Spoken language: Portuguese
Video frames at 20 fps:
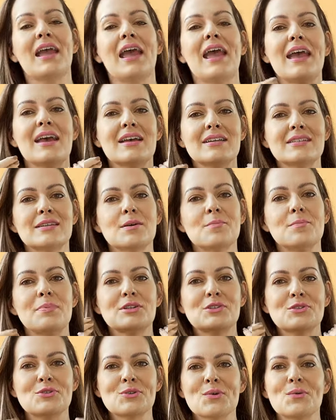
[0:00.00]
essa
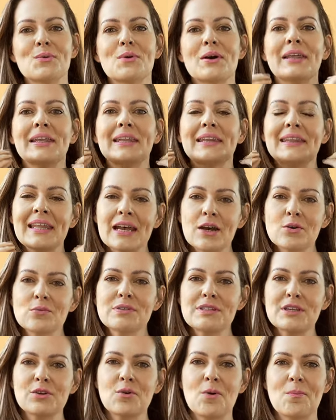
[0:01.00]
pessoa não
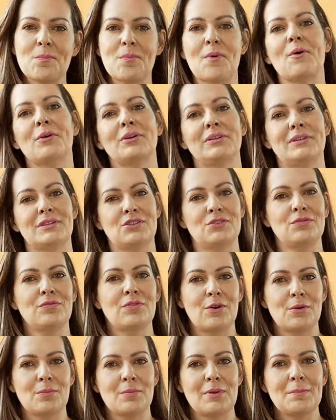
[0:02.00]
se comporta de
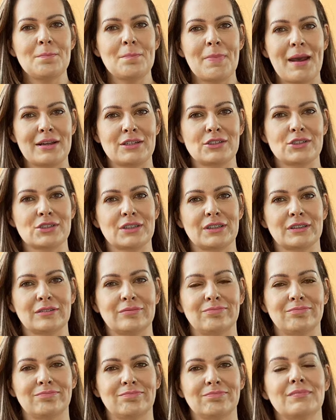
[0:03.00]
forma empática,
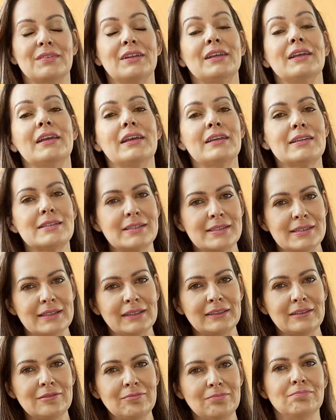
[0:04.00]
e
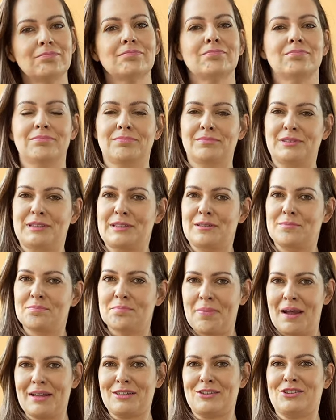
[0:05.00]
sim
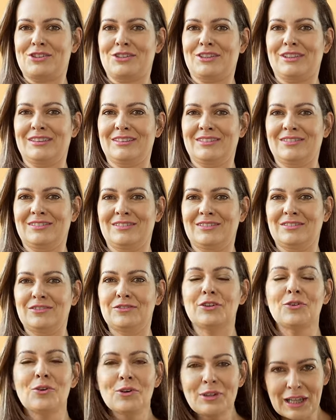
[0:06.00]
simpática.
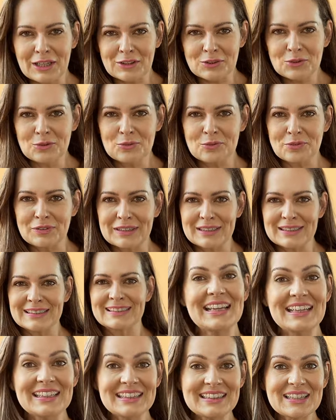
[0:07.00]
Ficou na dúvida?
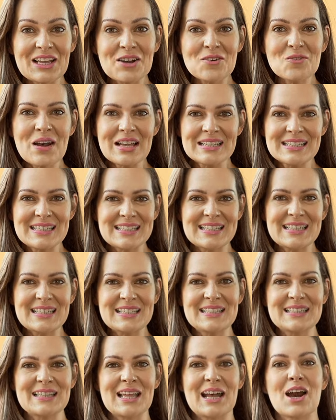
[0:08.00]
Então
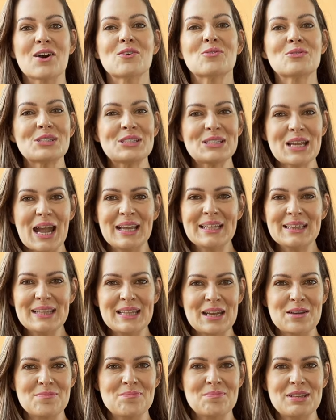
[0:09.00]
assista o Chá e
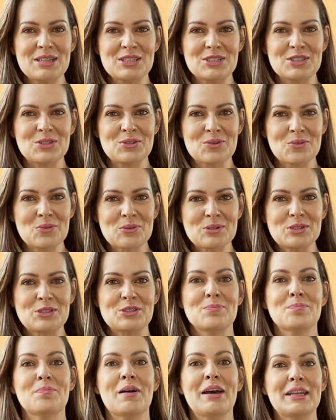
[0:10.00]
Terapia de
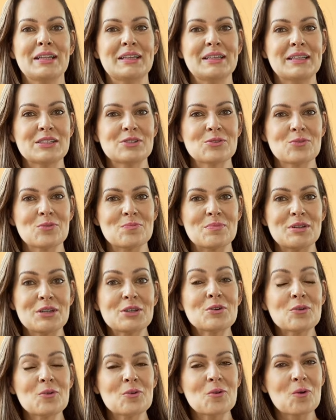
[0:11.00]
hoje para
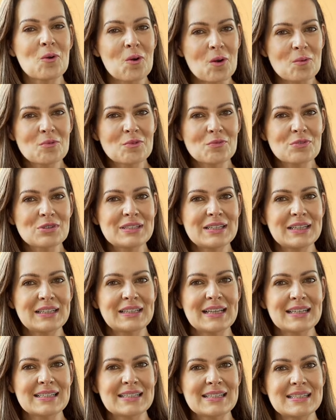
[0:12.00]
descobrir como você
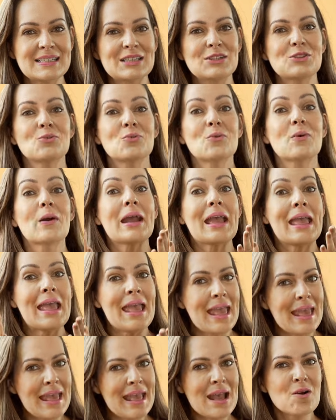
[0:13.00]
tem sido
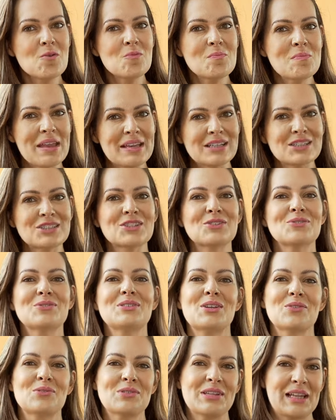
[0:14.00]
realmente nos
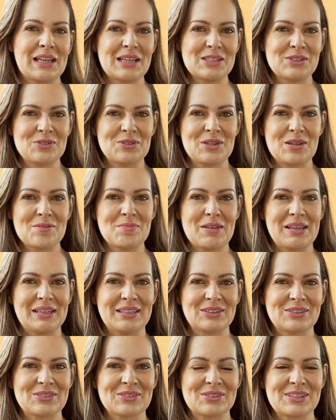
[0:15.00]
seus
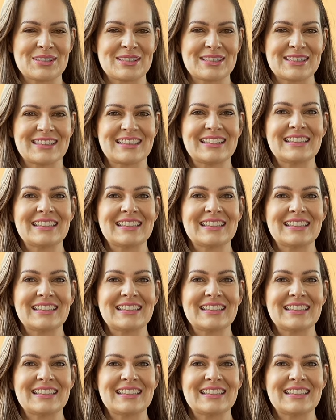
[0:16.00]
relacionamentos.